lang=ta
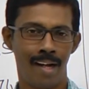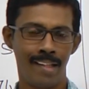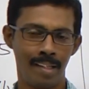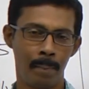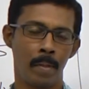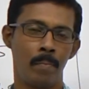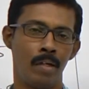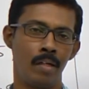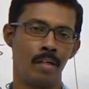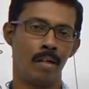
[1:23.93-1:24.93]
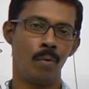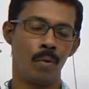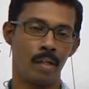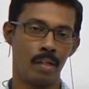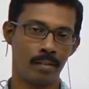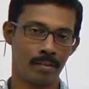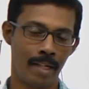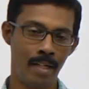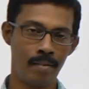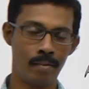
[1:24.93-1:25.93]
அதுக்கப்புறமா அவங்களுடைய
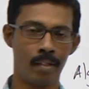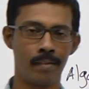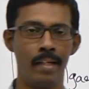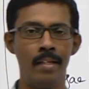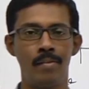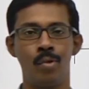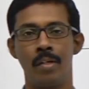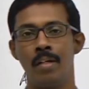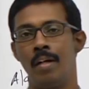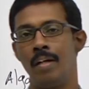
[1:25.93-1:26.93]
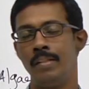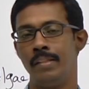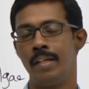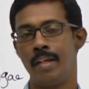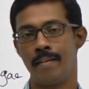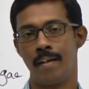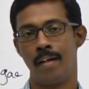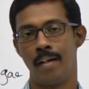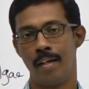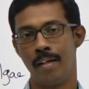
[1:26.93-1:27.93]
சயின்ஸ் சயின்ஸோட நாலேஜ் இன்க்ரீஸ்
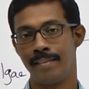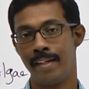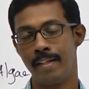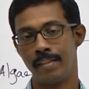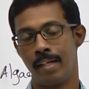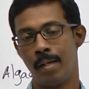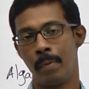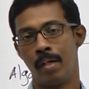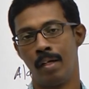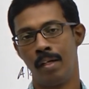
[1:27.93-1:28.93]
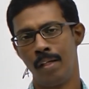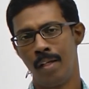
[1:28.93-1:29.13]
ஆக ஆக சயின்டிஸ்ட் என்ன பண்ணாங்க